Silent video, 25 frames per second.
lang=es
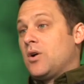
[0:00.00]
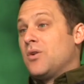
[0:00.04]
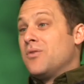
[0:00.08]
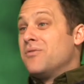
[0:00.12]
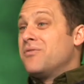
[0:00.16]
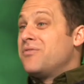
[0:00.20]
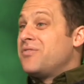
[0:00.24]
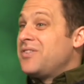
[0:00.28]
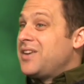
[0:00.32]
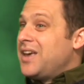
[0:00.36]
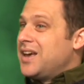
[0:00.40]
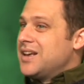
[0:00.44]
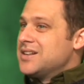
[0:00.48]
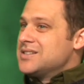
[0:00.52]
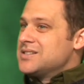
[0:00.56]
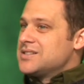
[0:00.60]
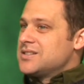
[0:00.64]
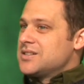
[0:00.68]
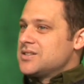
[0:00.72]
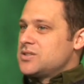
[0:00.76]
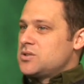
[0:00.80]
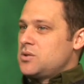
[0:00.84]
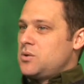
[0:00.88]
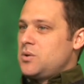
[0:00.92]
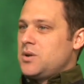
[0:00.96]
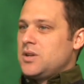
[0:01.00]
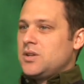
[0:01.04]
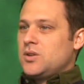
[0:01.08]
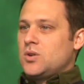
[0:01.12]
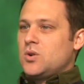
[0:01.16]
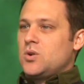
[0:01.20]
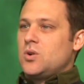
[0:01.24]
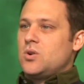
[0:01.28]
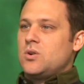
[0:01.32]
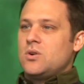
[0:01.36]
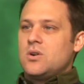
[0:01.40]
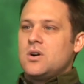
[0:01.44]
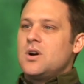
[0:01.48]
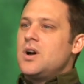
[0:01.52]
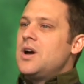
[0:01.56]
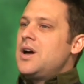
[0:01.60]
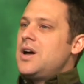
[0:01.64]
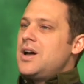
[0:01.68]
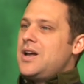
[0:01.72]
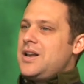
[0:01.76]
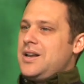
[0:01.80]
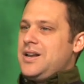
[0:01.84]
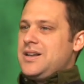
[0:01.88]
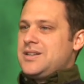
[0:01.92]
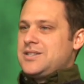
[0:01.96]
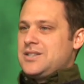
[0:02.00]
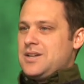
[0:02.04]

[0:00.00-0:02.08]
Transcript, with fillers: confianza sobre todo, la